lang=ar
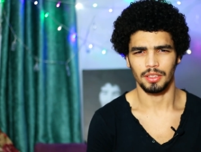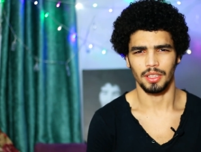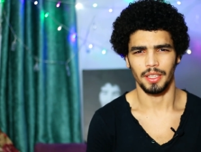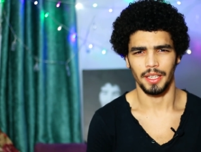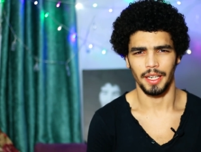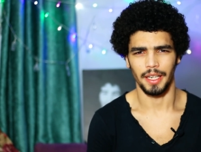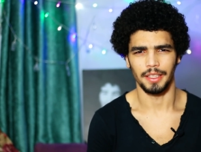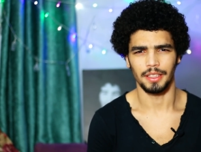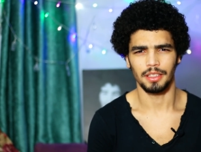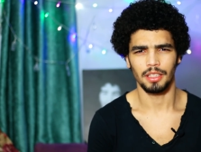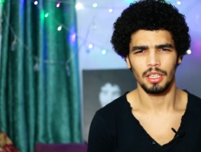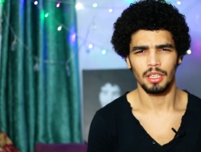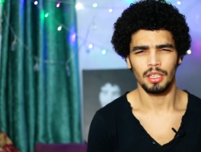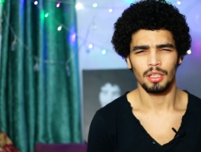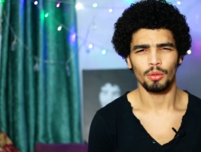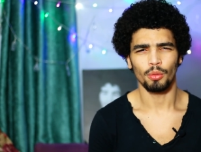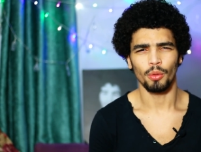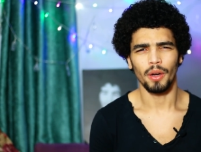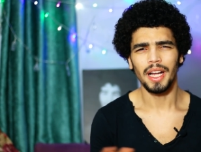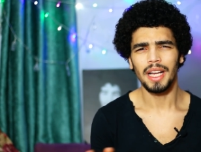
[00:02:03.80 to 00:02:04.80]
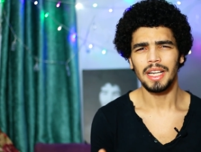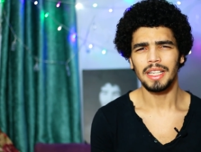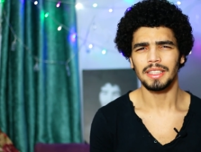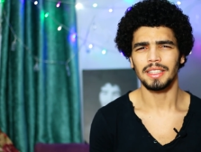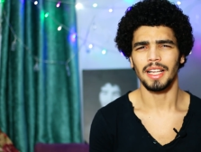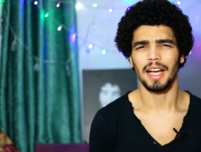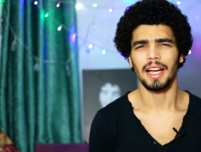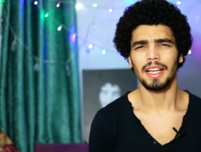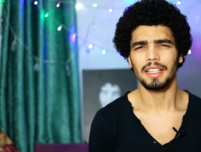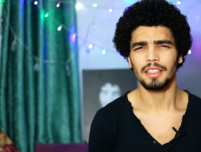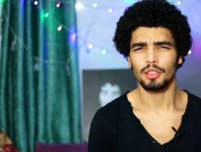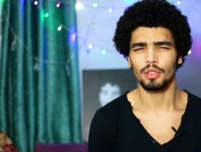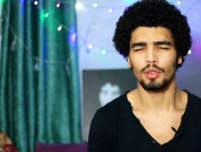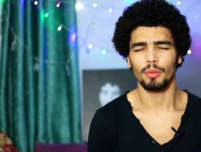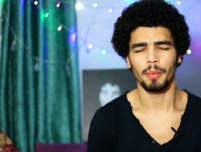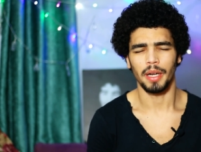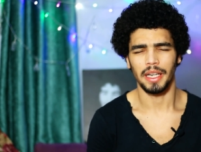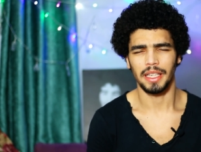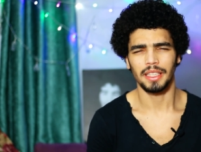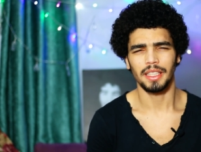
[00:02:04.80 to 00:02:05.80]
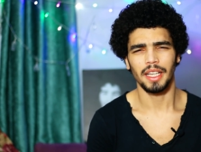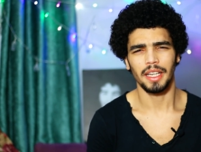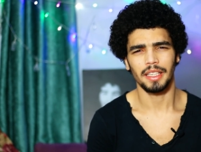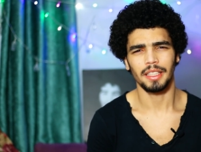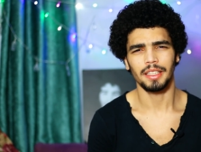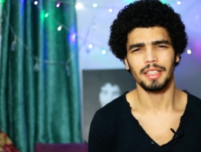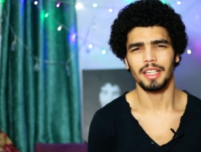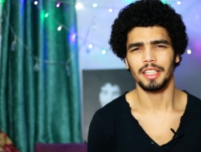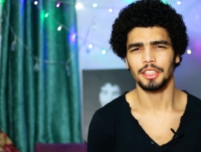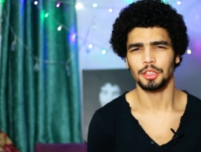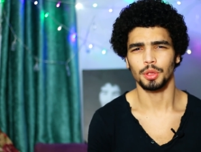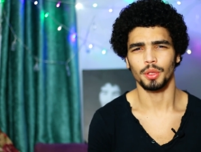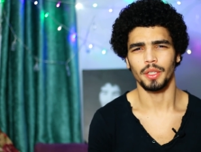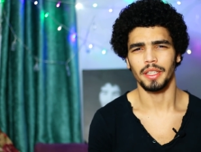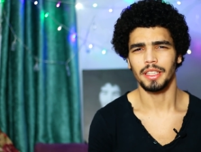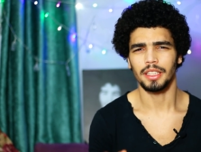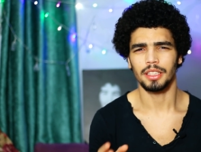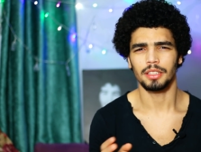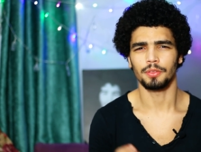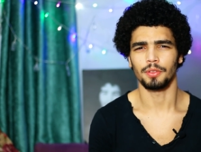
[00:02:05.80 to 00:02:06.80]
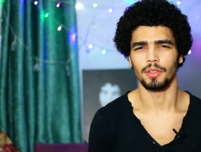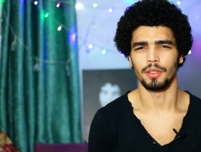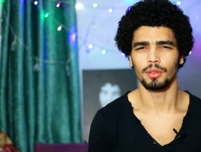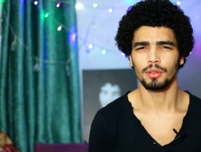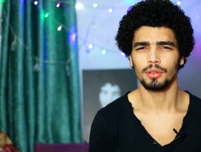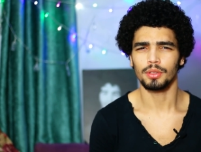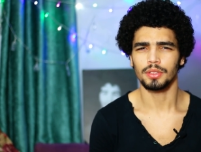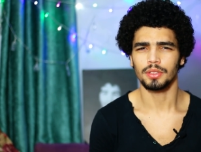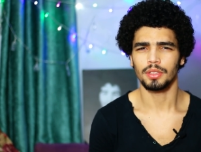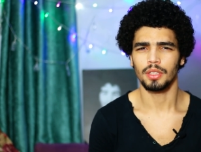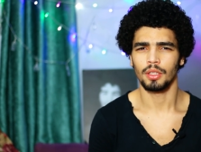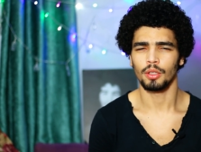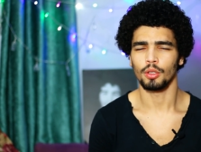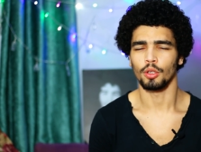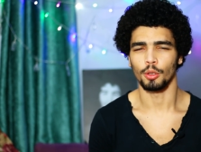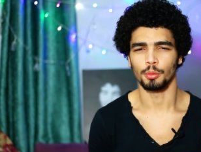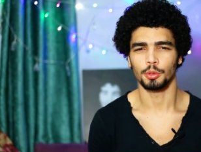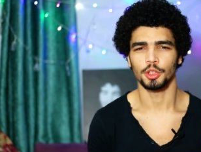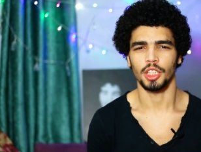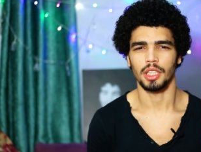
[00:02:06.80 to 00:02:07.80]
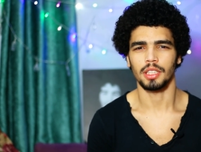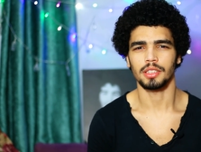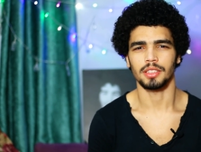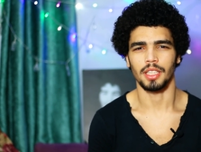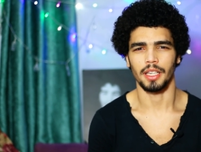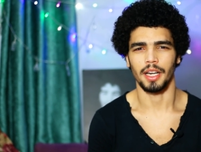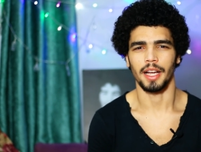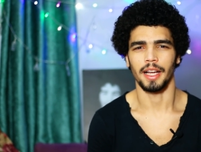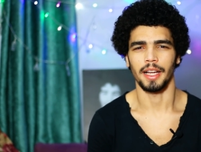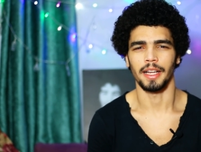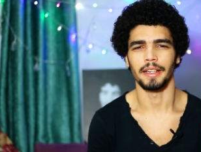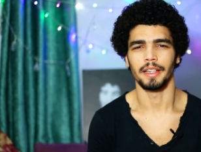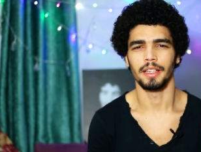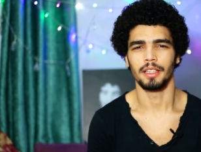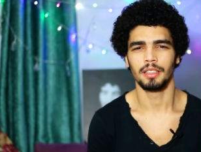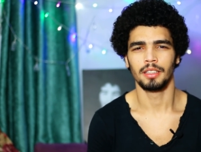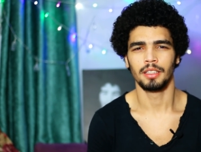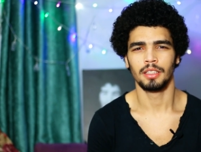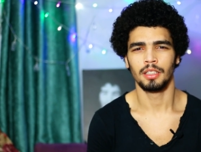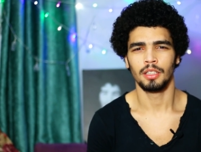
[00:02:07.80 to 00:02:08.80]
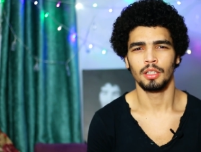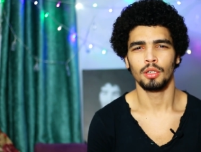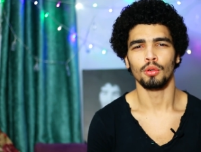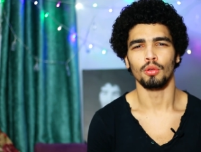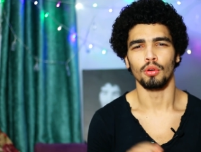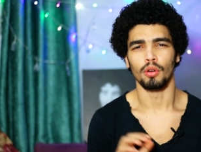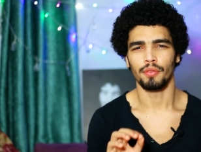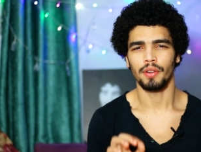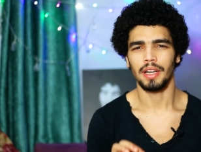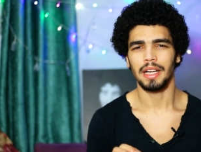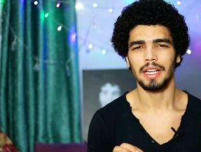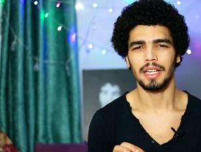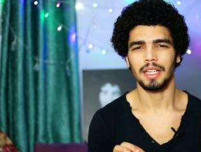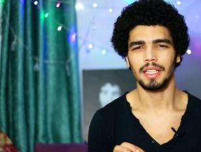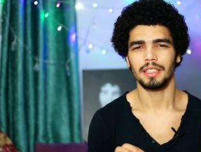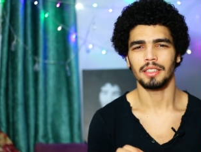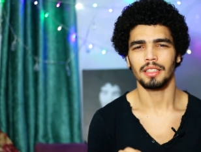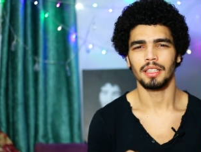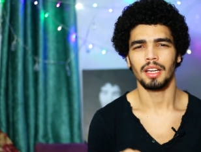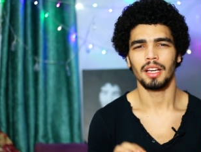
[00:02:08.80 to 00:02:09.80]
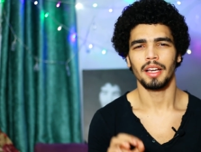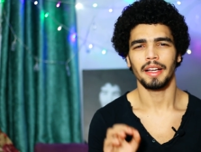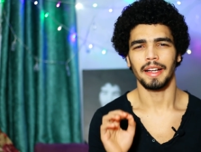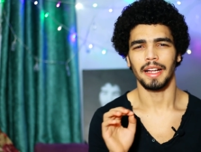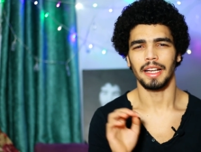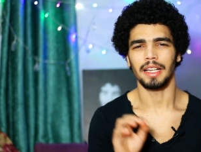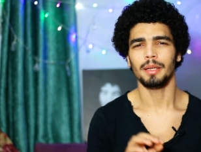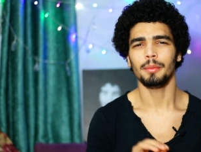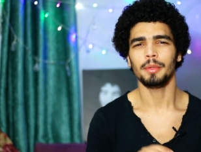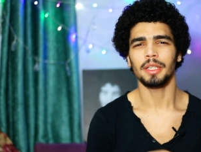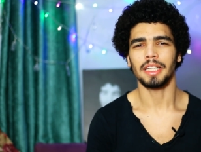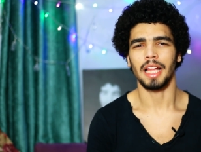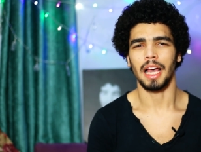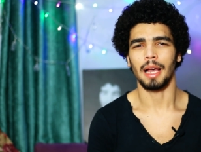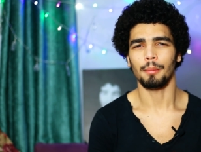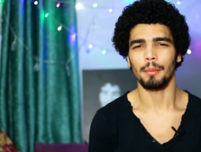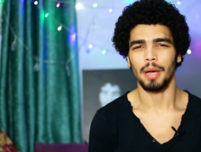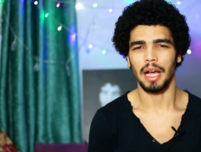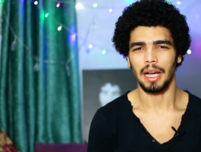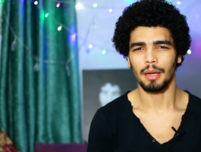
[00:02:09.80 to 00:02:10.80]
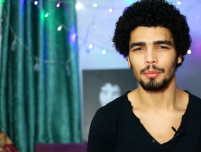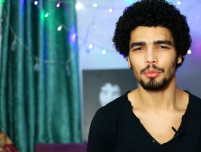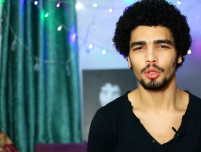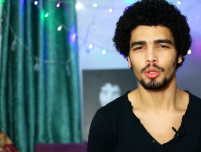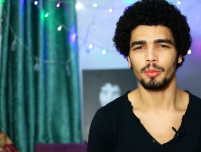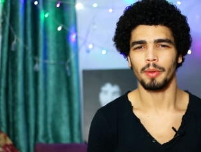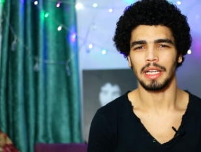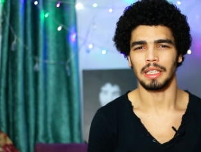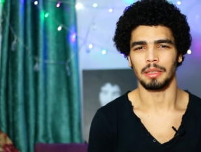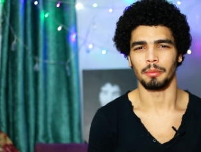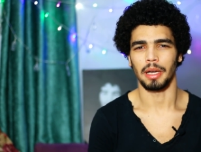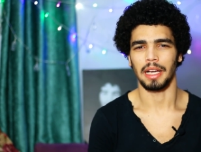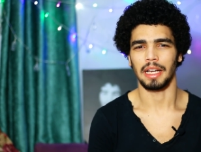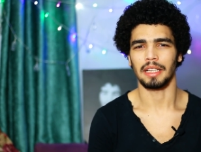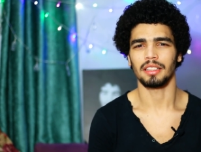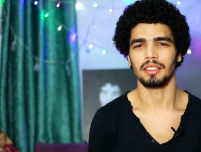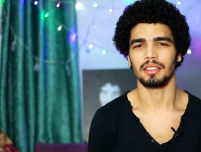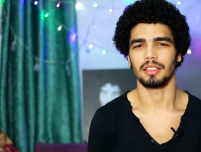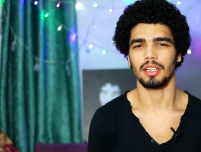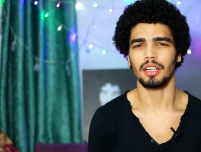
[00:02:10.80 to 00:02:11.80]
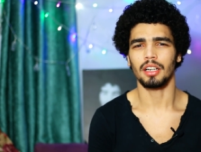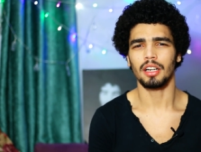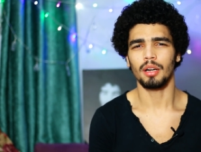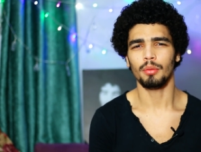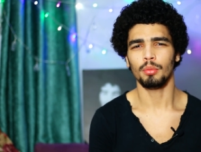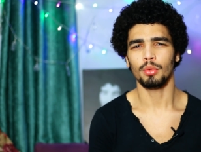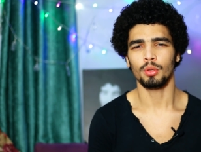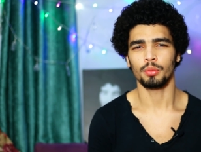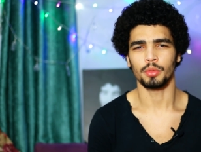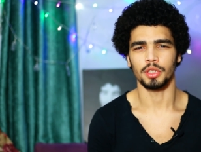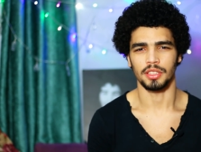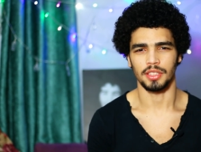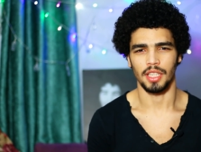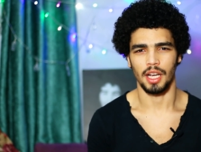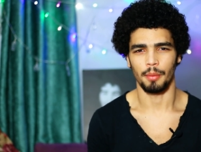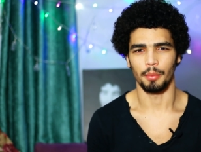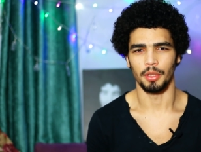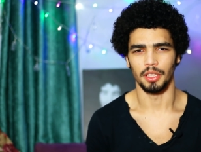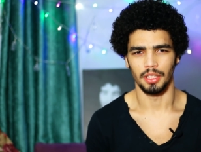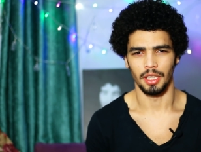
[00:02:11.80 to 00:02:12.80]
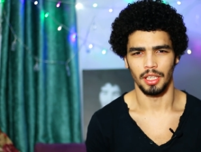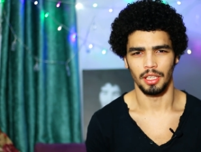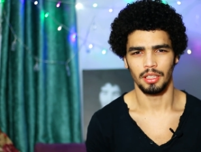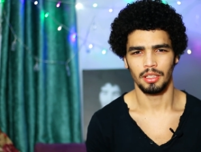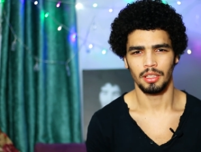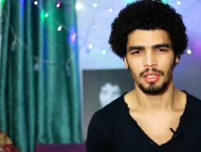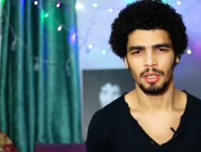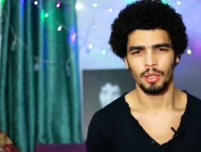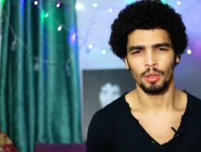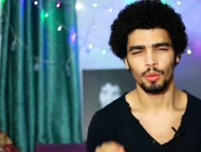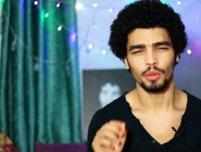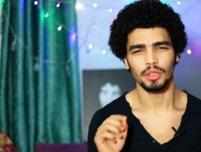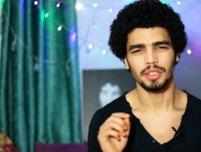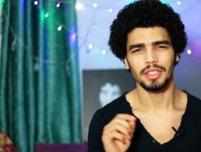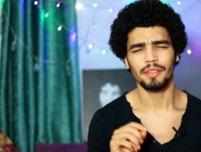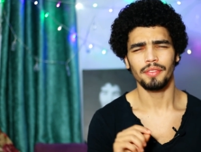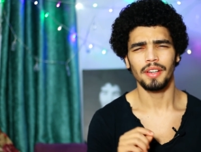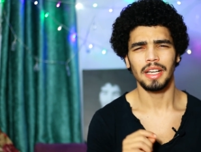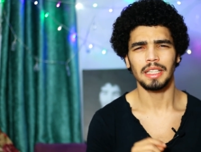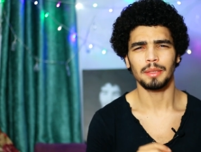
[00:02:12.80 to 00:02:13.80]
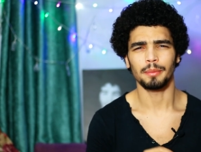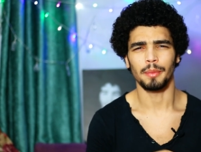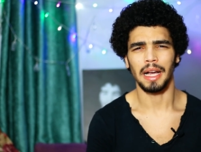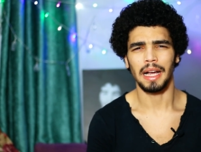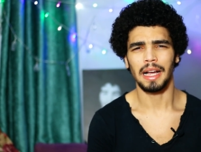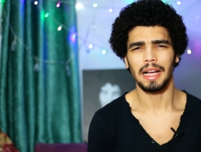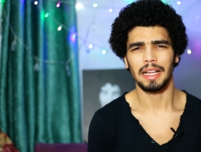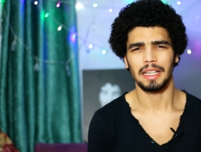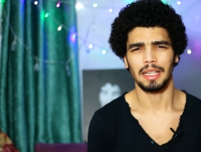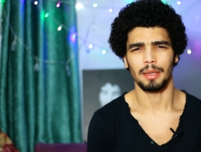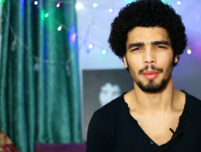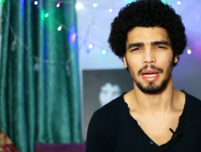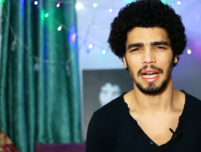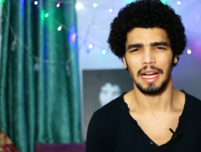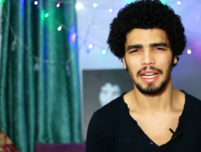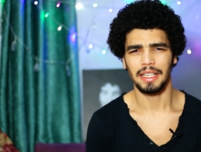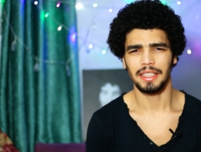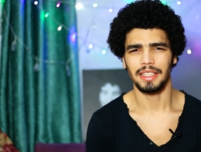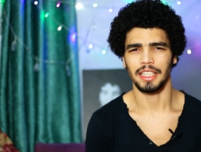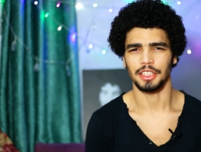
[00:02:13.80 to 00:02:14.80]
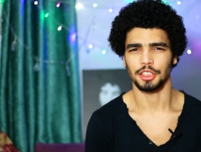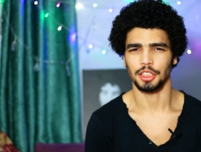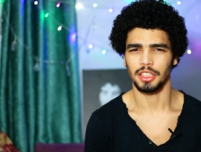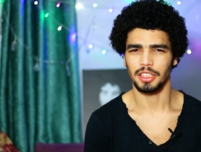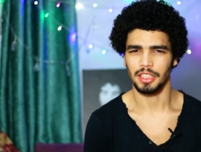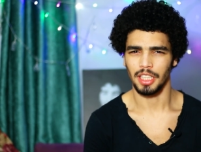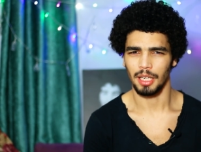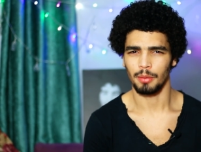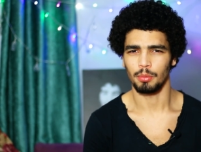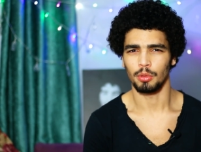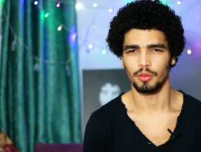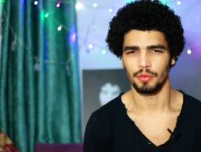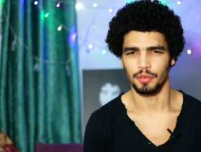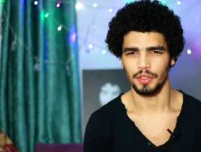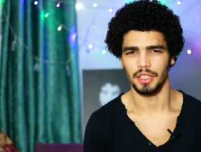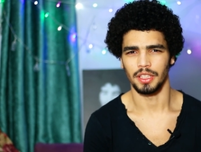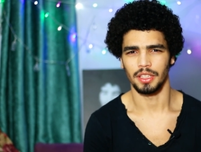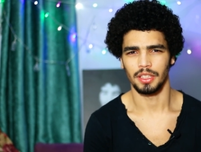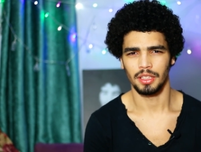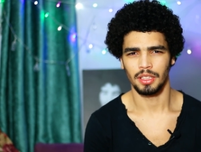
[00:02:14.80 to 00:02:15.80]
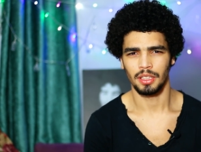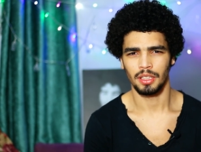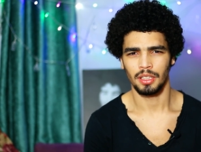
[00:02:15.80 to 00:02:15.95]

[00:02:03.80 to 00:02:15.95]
اقتنعت وقالت عادي هما كده كده شوية فلوس ومش هخسر حاجة وفعلا كلمت عم عبده بعد ما خدت رقمه من صاحبتها واتفقت معاه على ميعاد عشان تقابله فيه